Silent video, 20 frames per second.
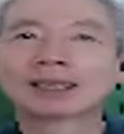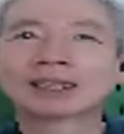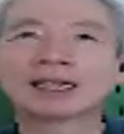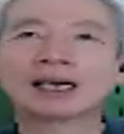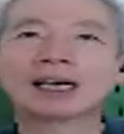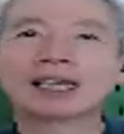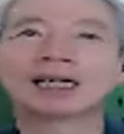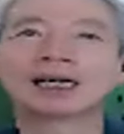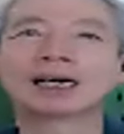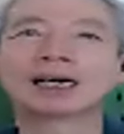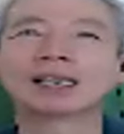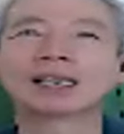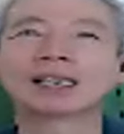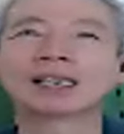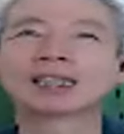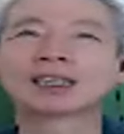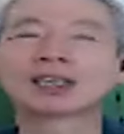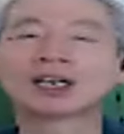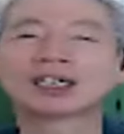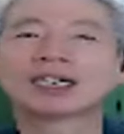자,
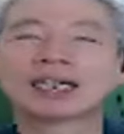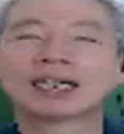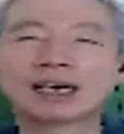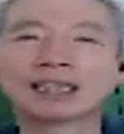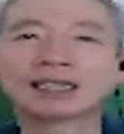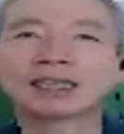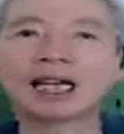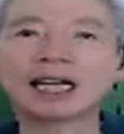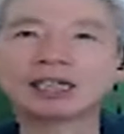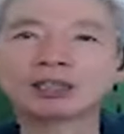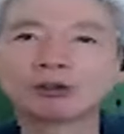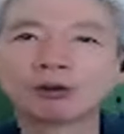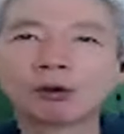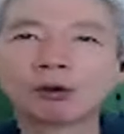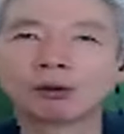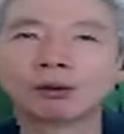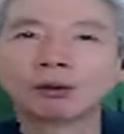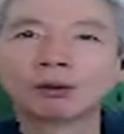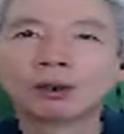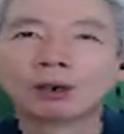제 자랑이
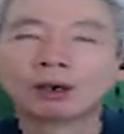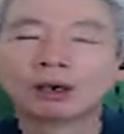아니고